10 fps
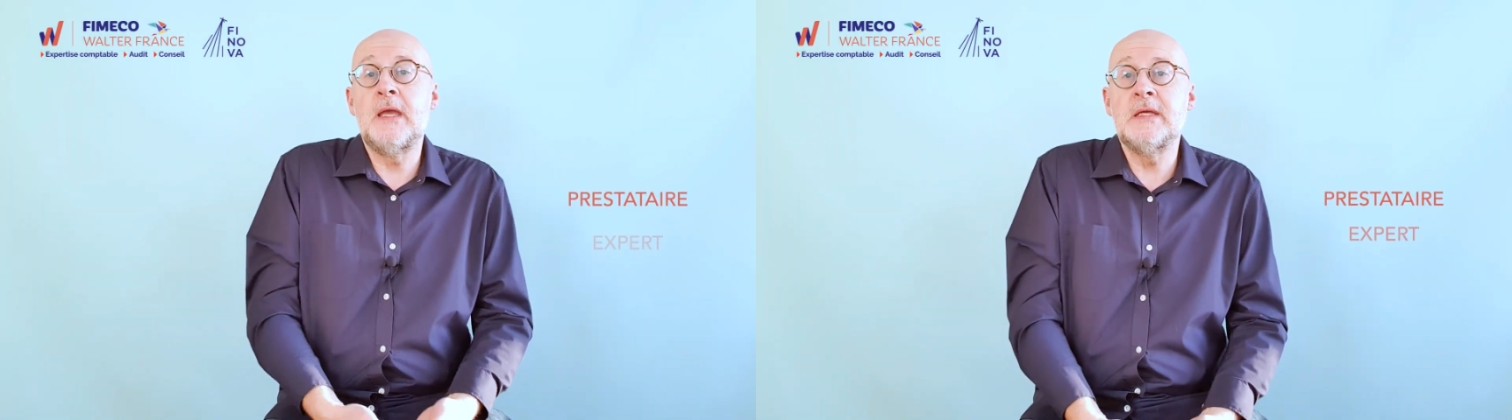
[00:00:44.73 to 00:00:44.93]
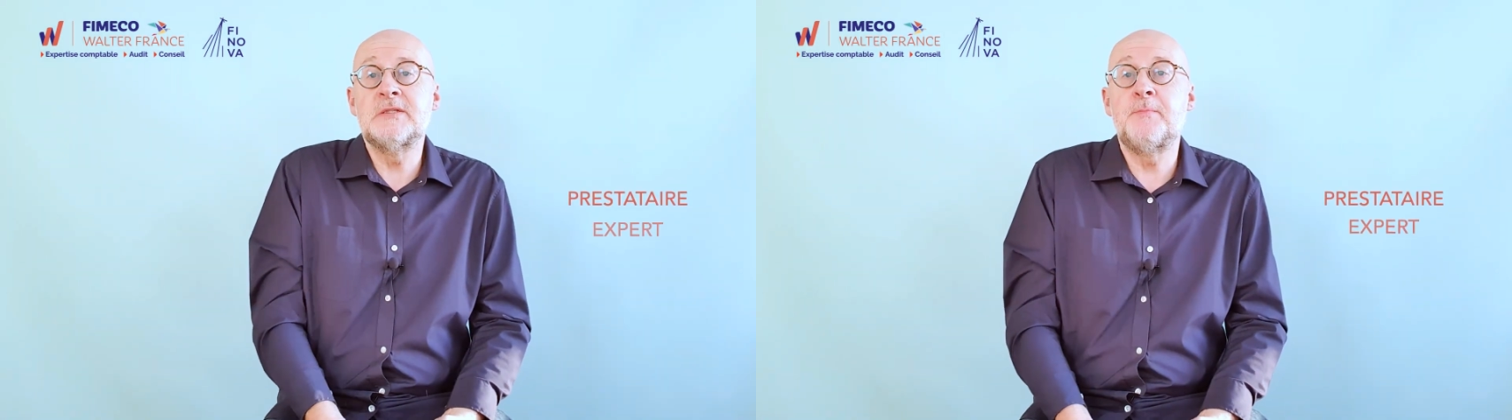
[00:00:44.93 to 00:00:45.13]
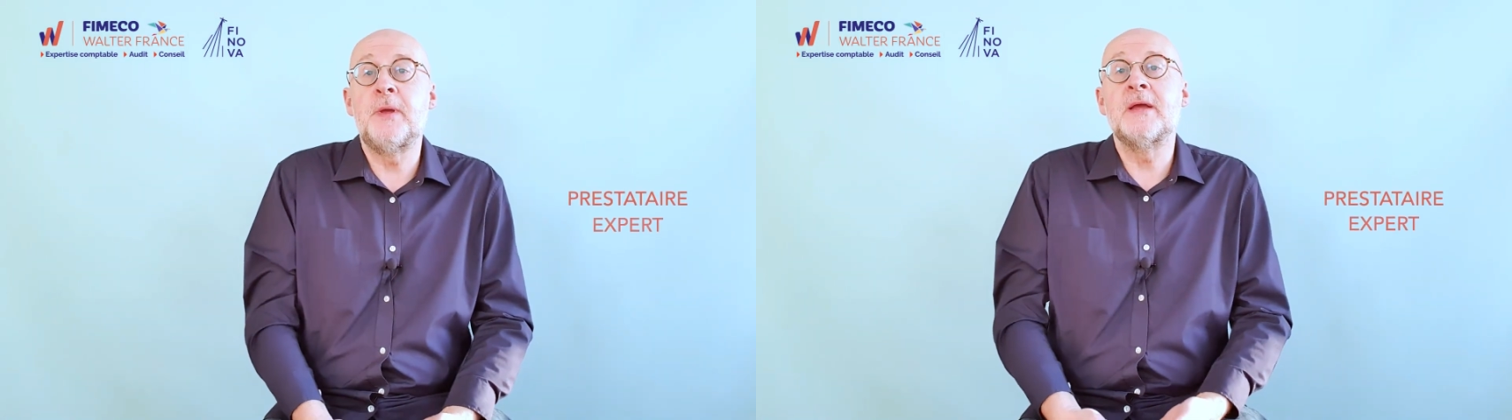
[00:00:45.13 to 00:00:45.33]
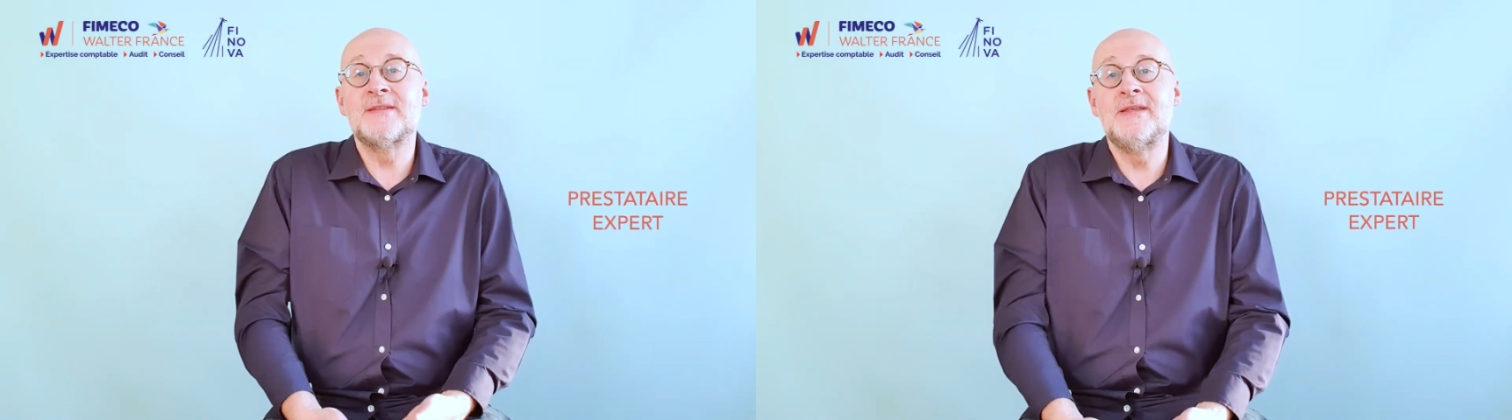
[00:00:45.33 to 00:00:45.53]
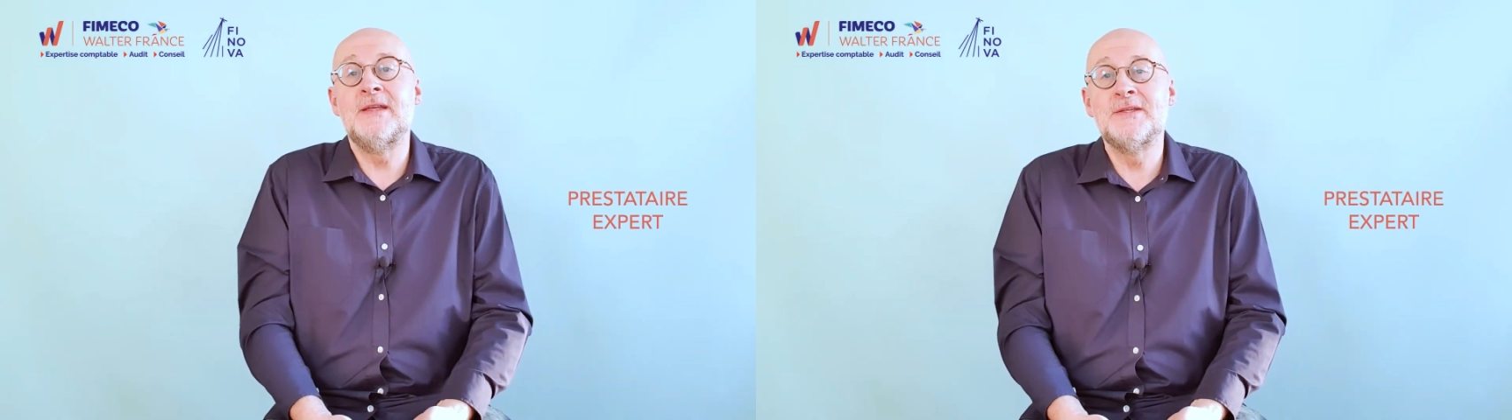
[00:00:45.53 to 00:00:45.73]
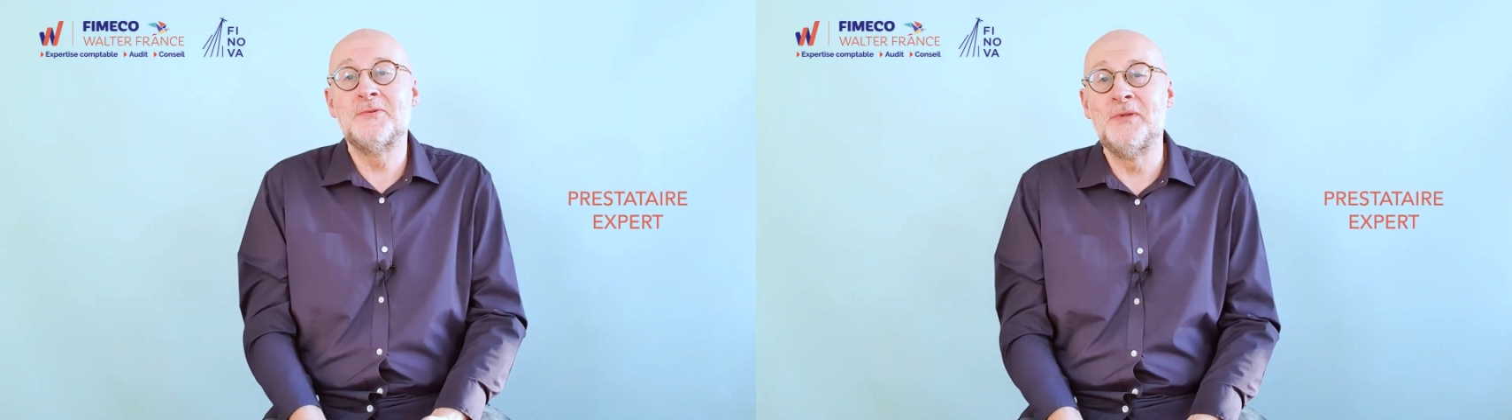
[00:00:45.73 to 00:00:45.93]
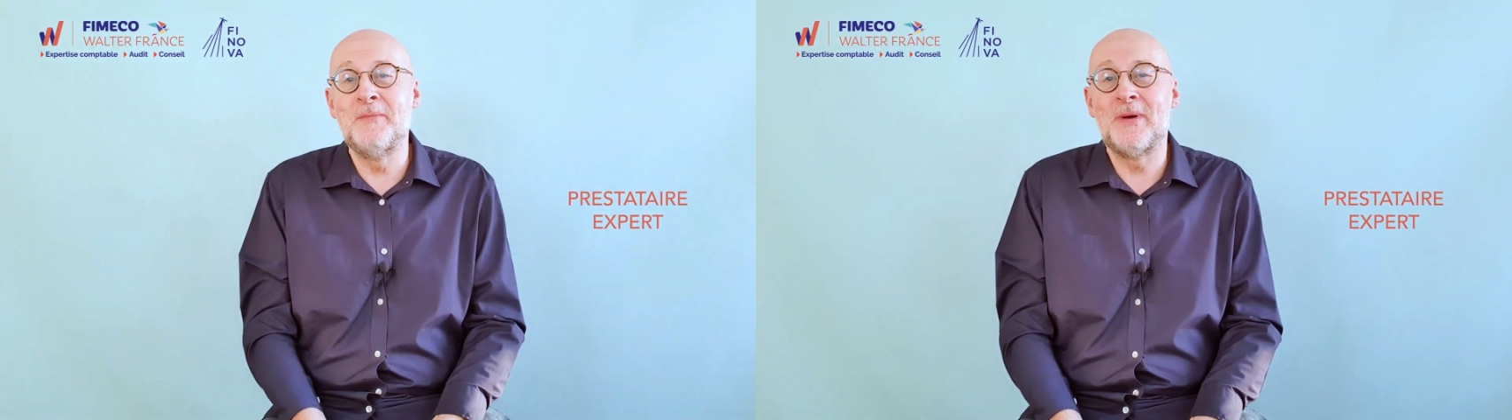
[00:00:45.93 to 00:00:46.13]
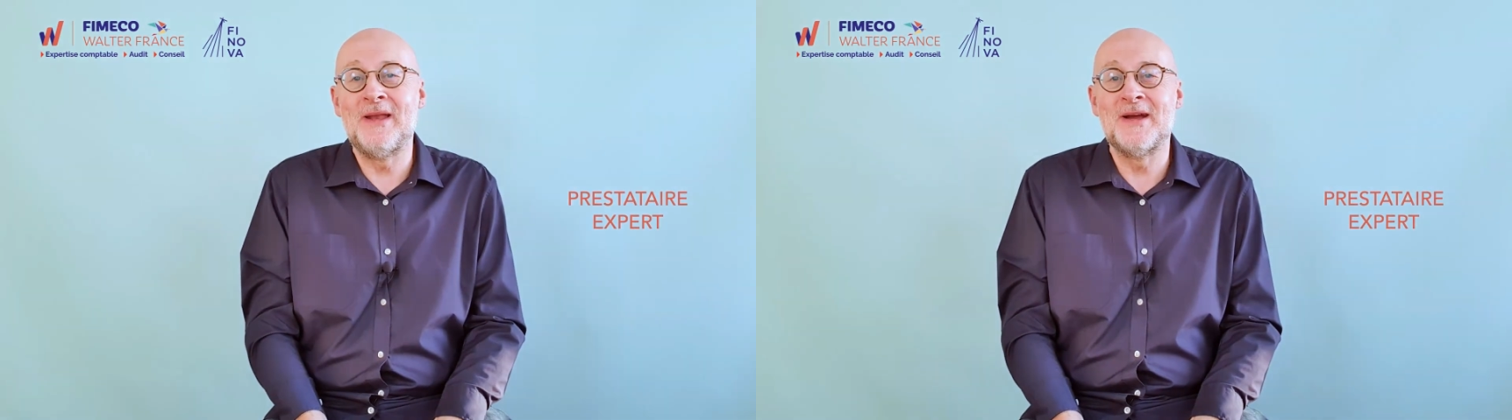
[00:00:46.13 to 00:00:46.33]
expert sélectionné
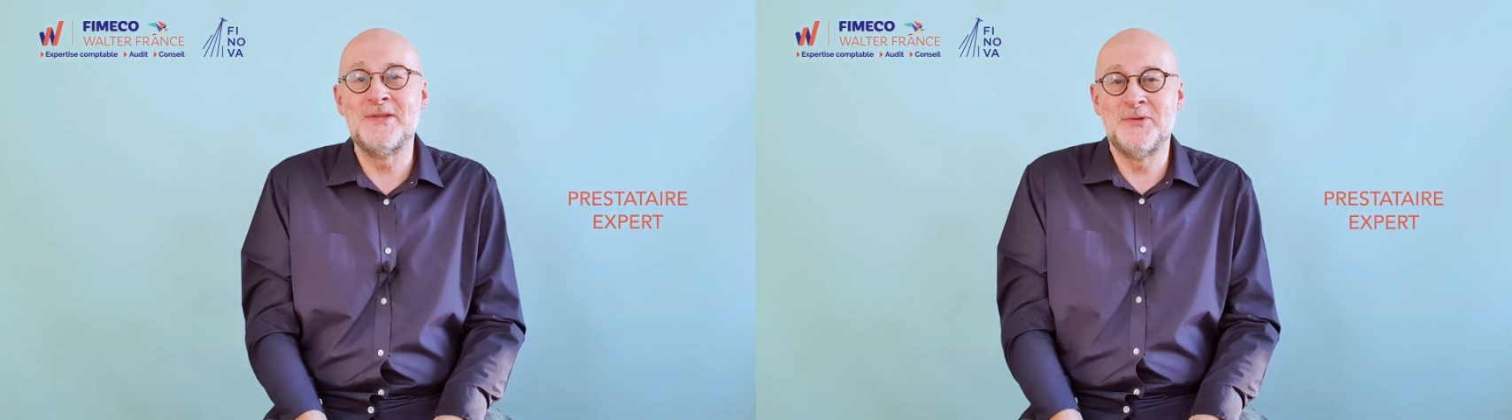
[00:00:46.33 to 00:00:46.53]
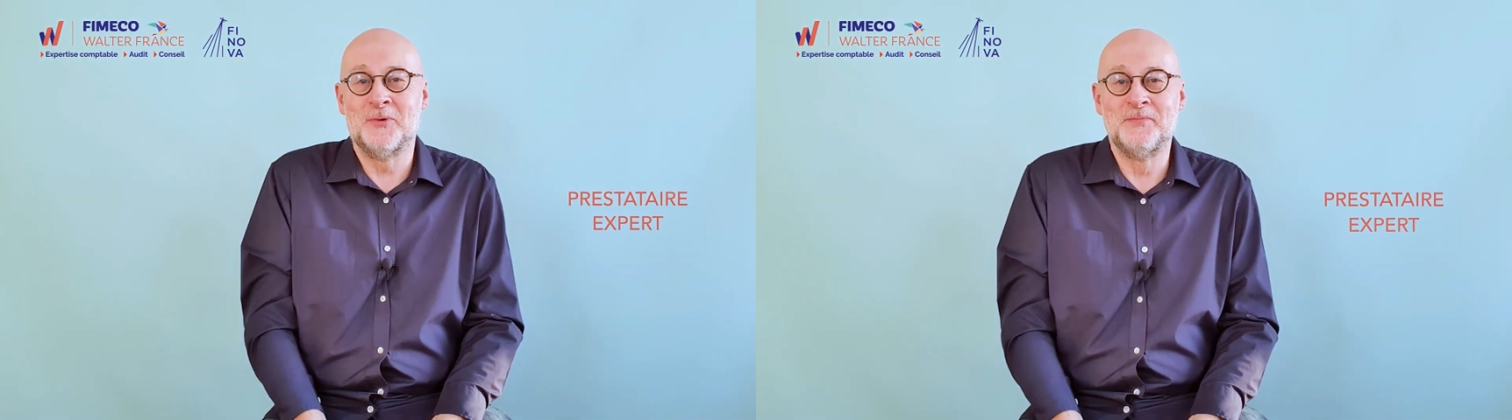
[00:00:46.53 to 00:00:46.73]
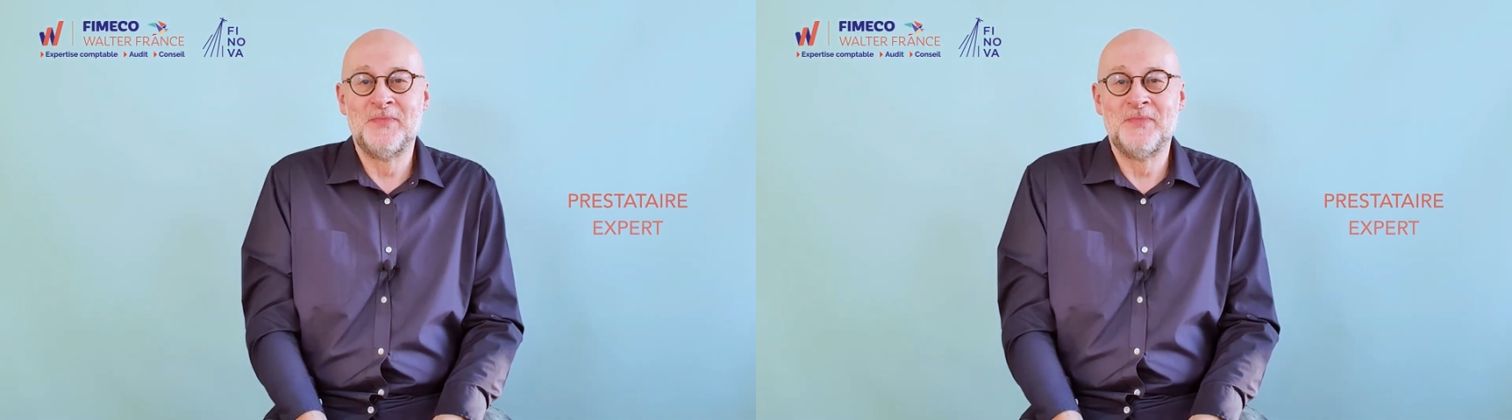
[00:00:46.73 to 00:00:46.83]
par la région.